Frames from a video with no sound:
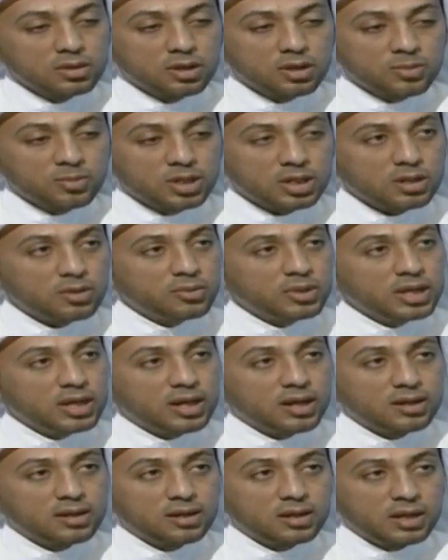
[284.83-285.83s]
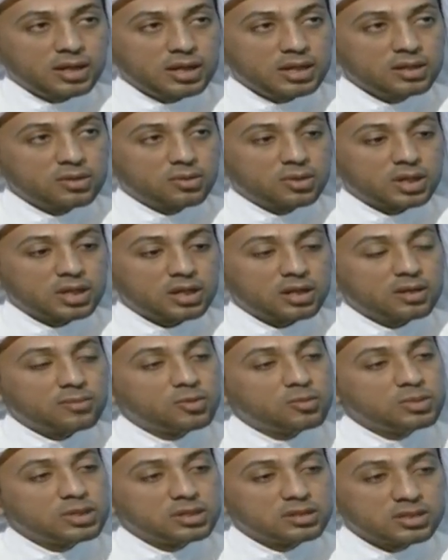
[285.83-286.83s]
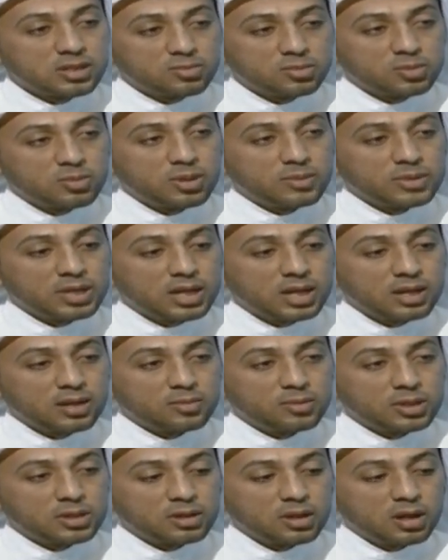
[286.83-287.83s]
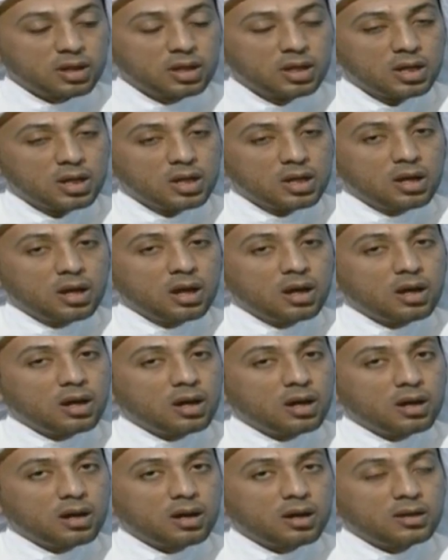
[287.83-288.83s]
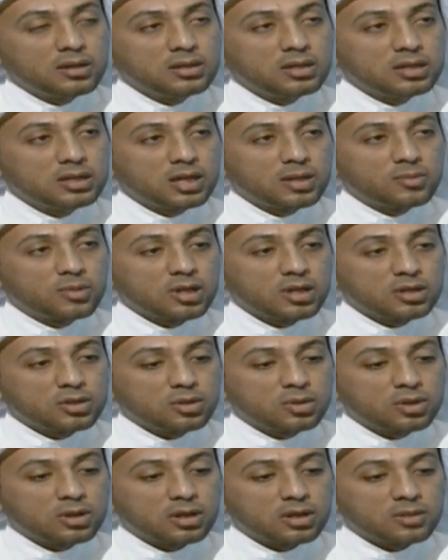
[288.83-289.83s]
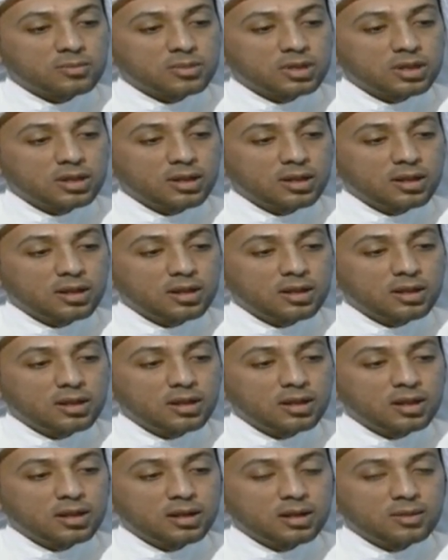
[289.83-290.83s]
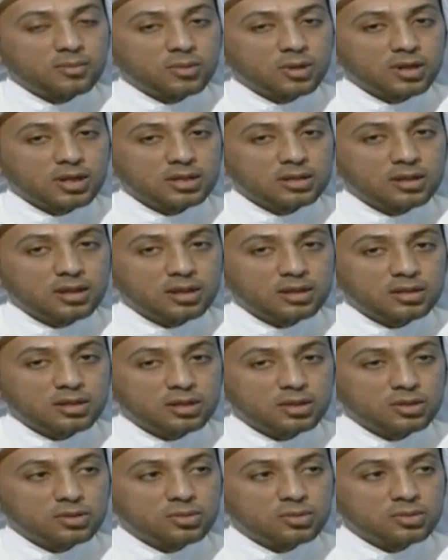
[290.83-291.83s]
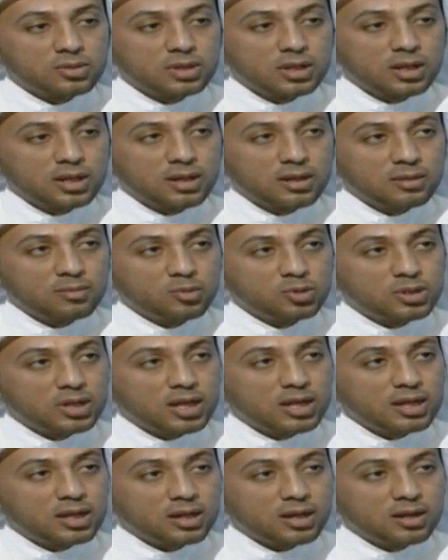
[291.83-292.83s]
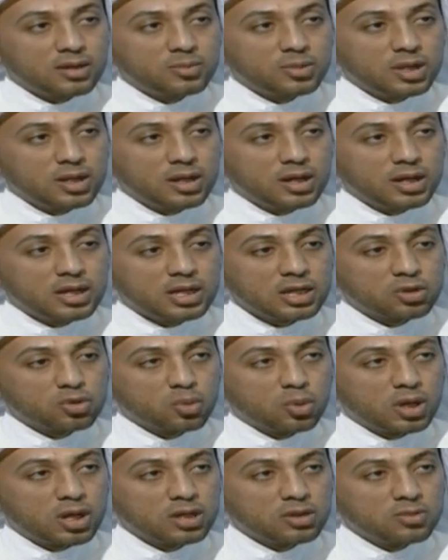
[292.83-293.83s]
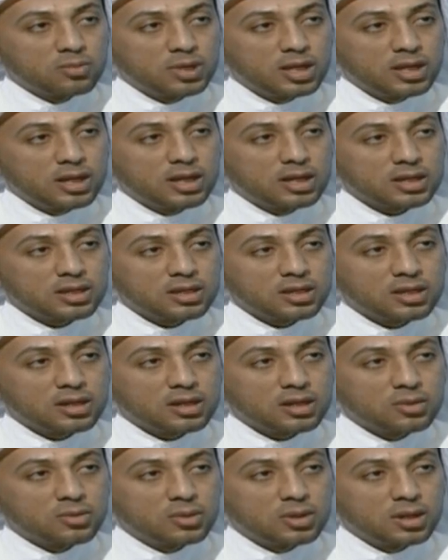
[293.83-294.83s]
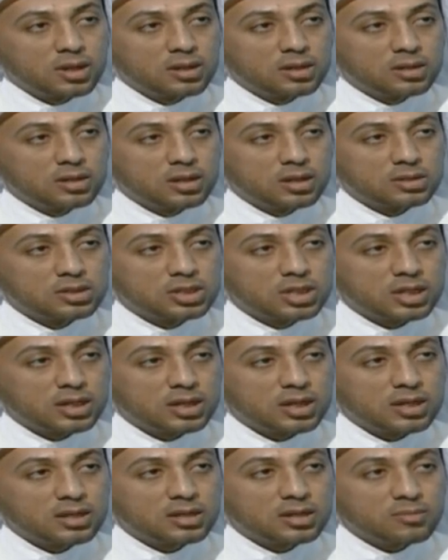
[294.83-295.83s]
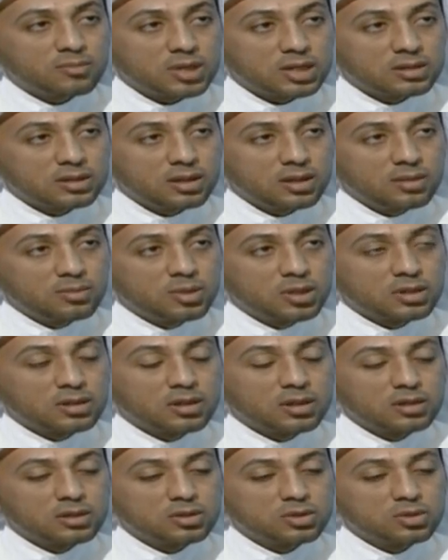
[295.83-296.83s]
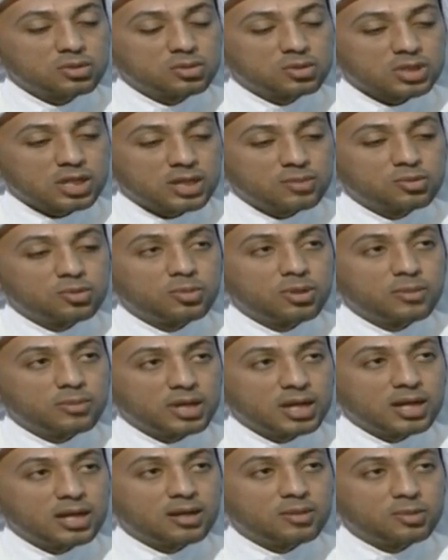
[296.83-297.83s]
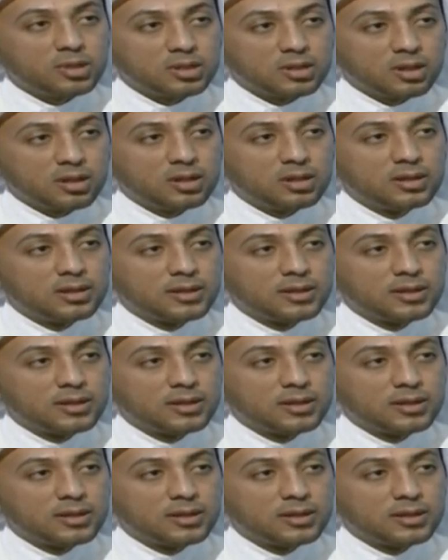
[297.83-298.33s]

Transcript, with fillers: ضربة قوية على العين أو غيرها ممكن تسبب المياه البيضاء آه عدة أمراض أخرى مثل الأمراض التي تكون المتعلقة بالأيض وهضم الأغذية والأشياء هذه بعض المرضى يصابوا بالمياه البيضاء